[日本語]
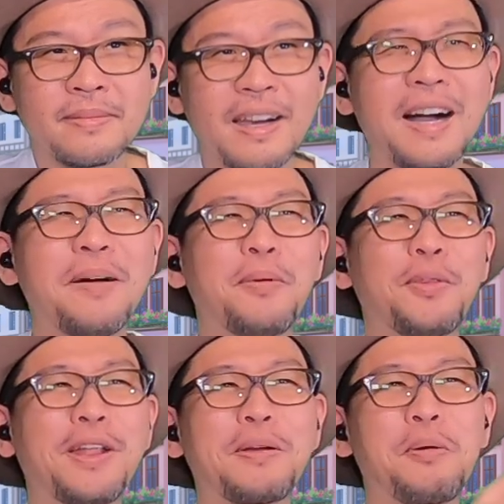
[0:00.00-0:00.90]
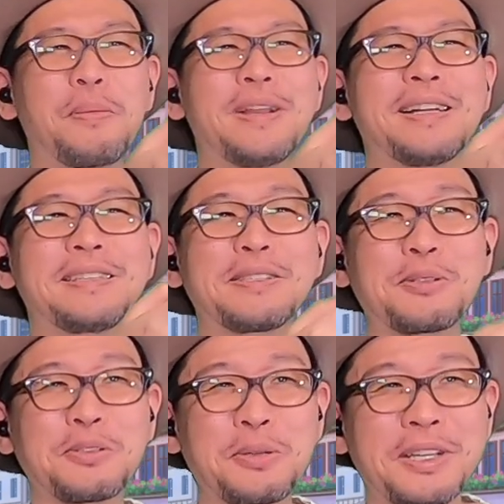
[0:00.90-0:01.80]
ああ、もう何褒められて
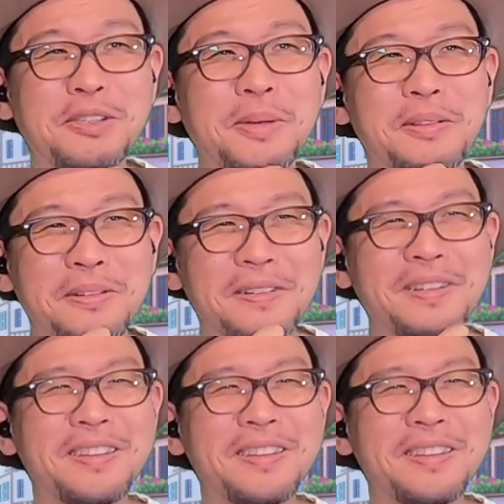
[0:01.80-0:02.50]
調子乗り始めんの